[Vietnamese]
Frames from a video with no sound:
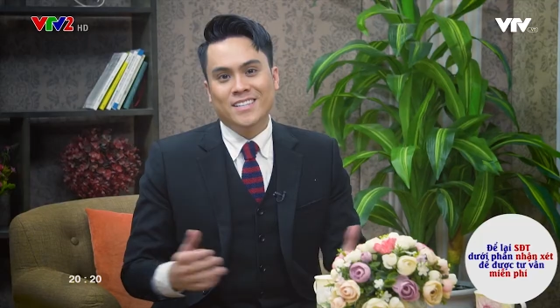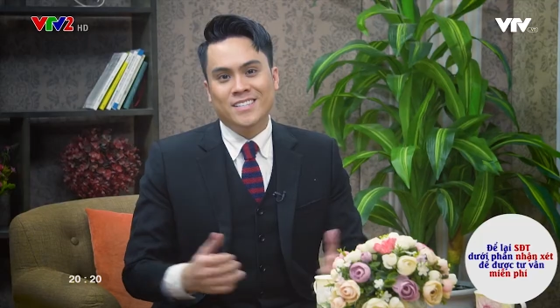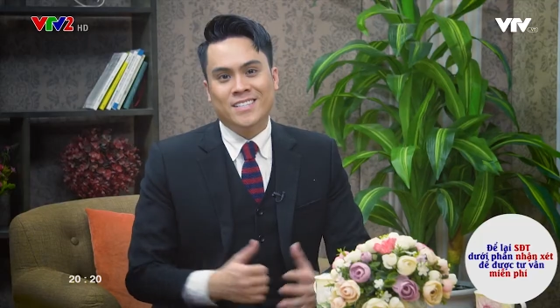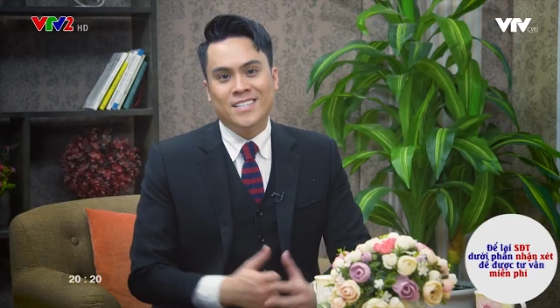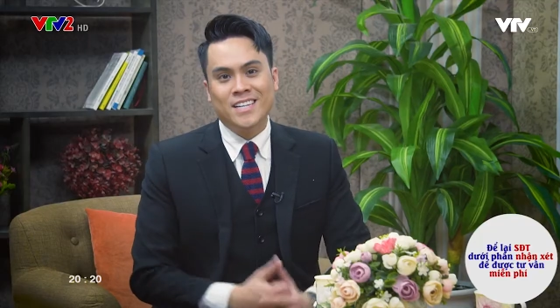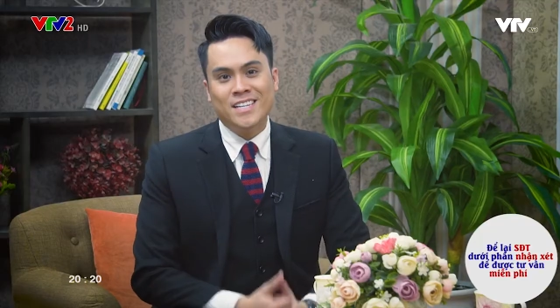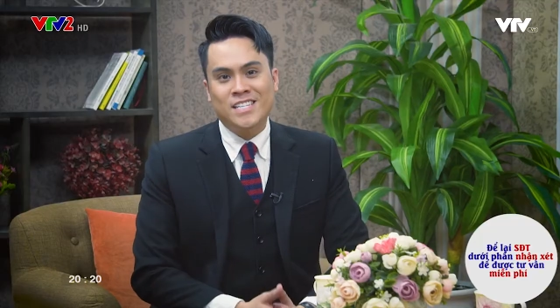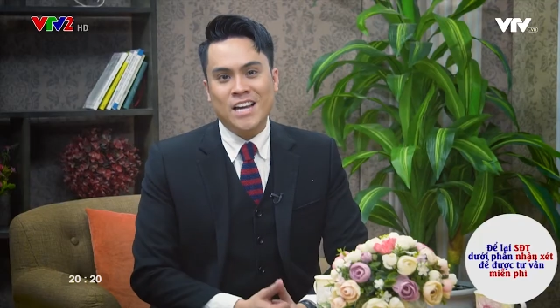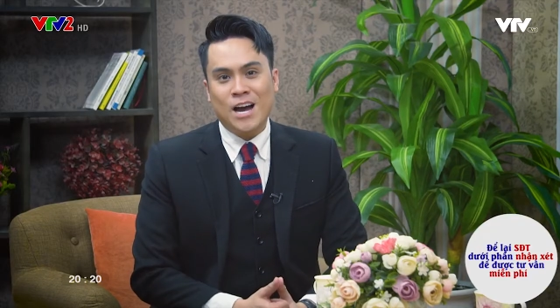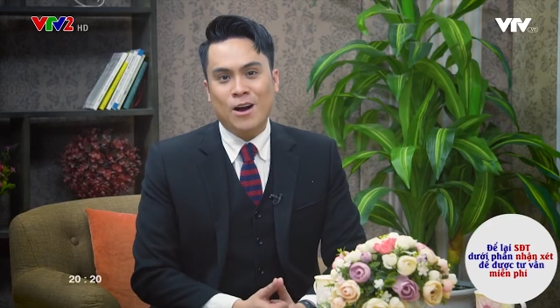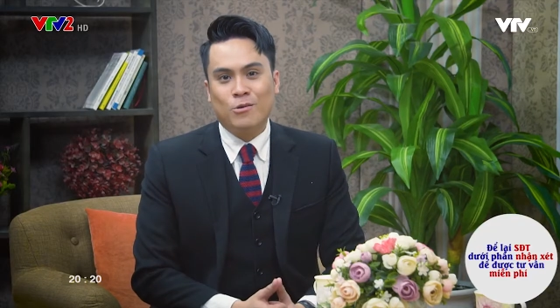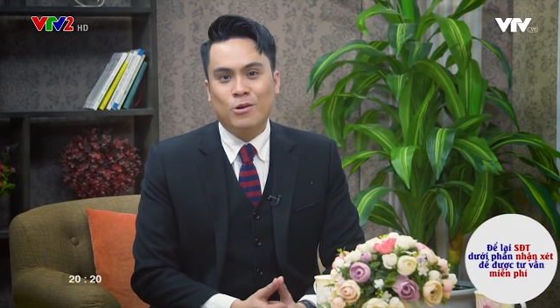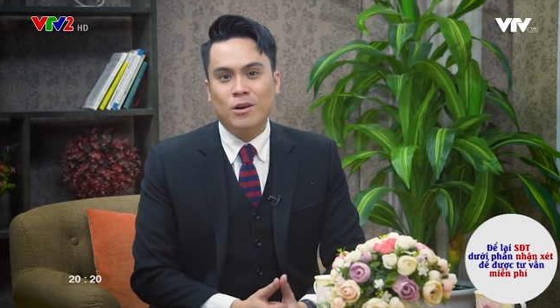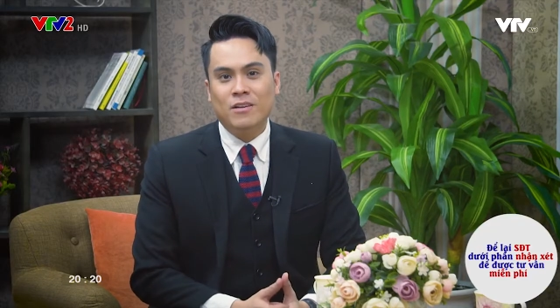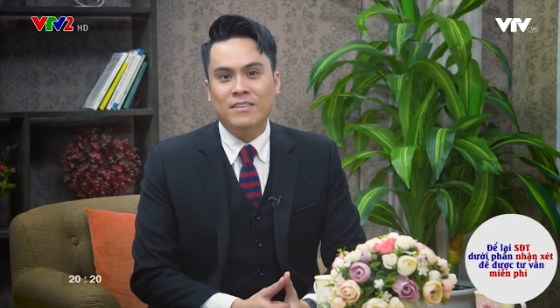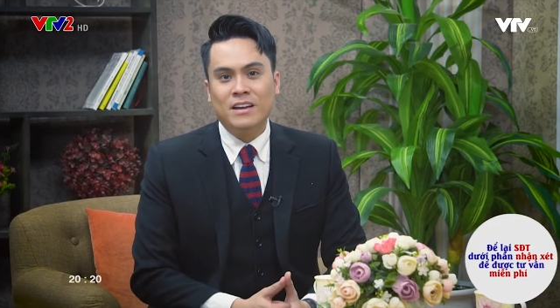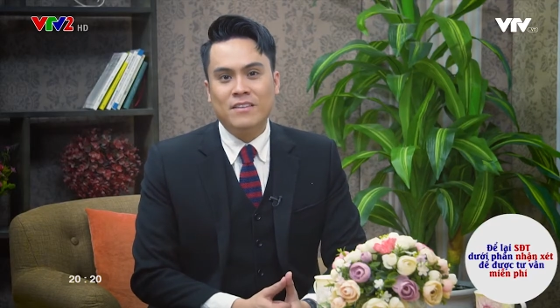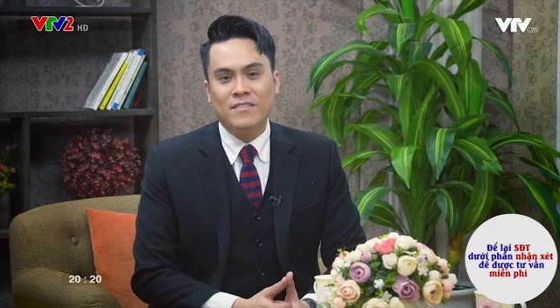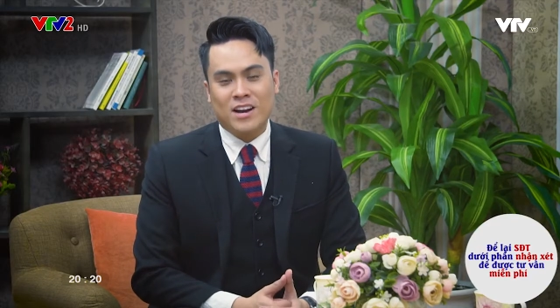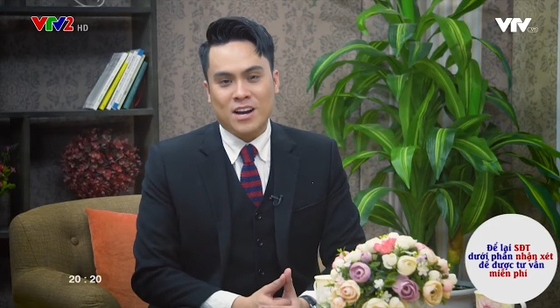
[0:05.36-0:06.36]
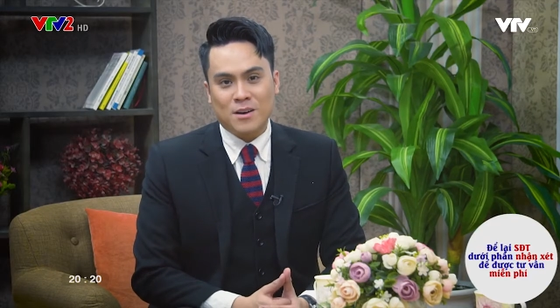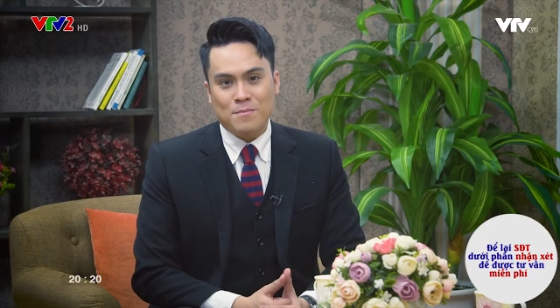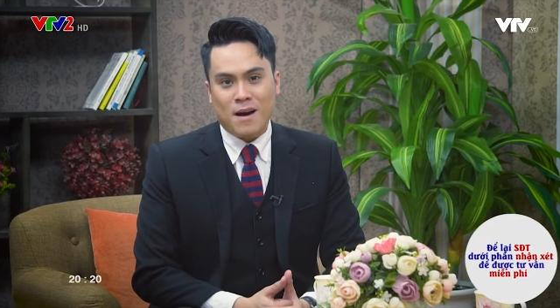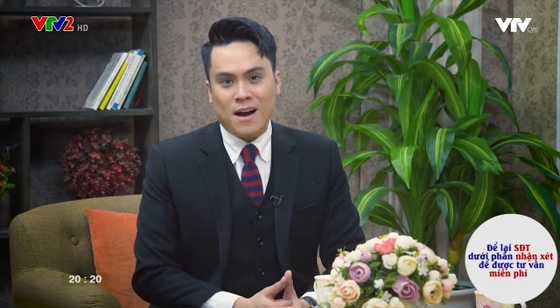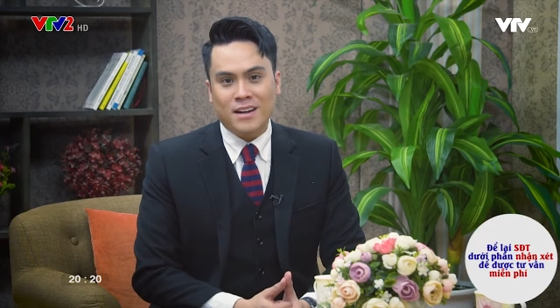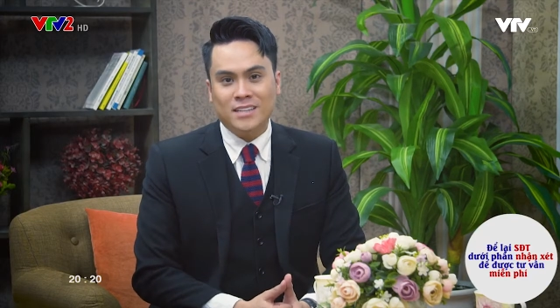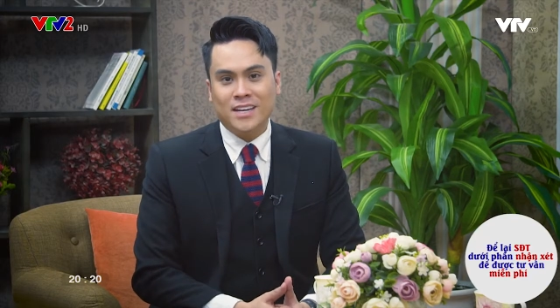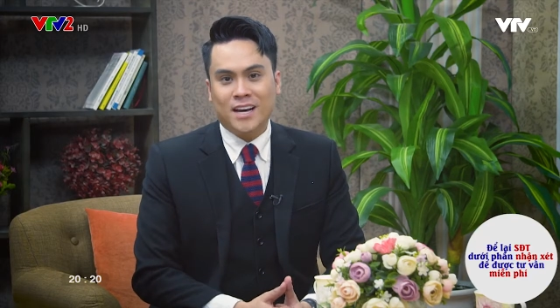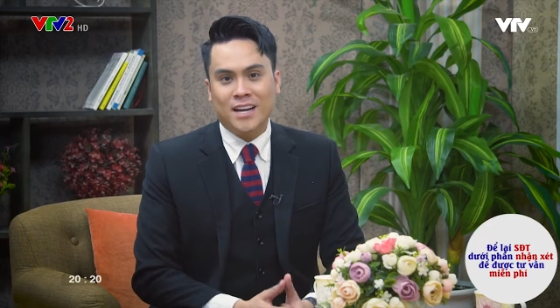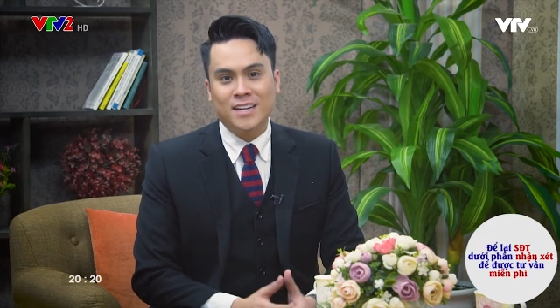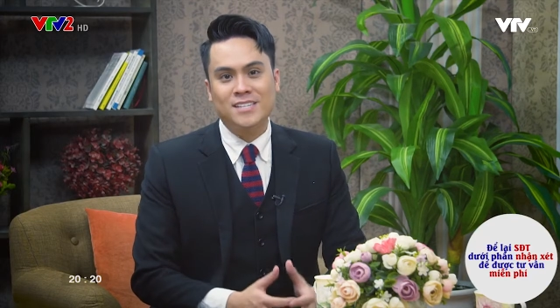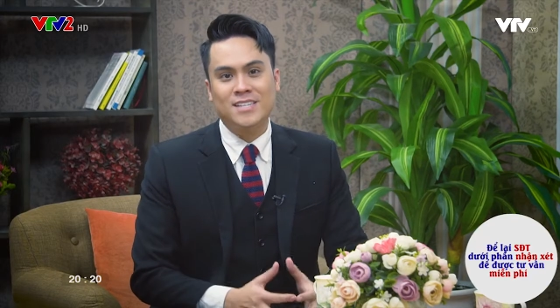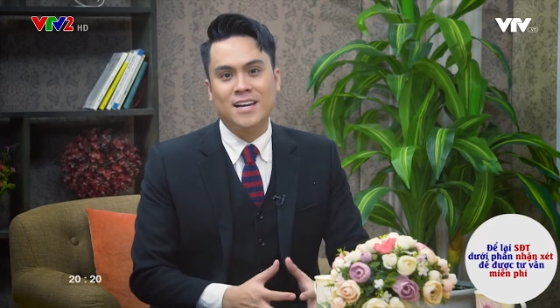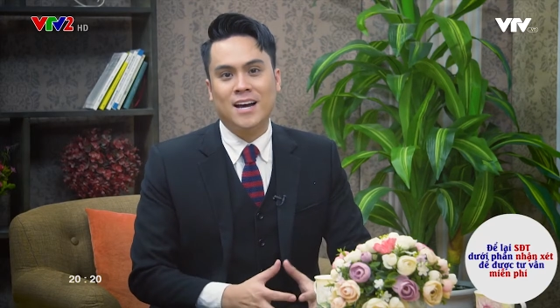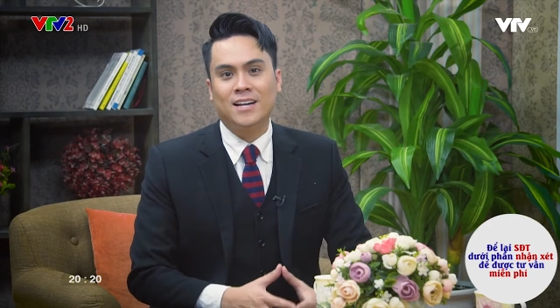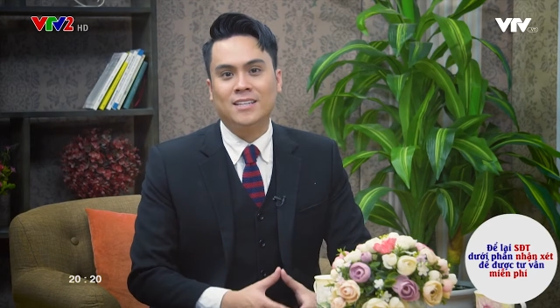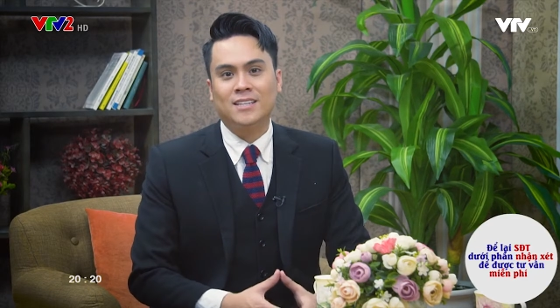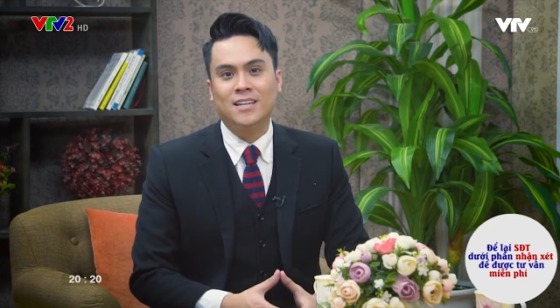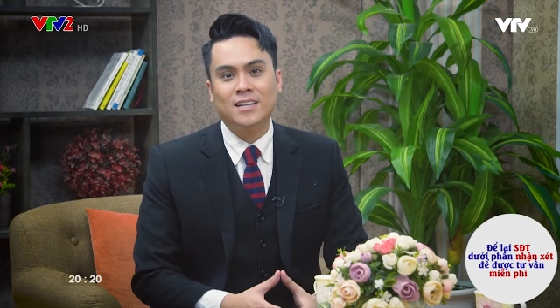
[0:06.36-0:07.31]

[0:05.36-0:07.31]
Xin chào quý vị và các bạn những khán giả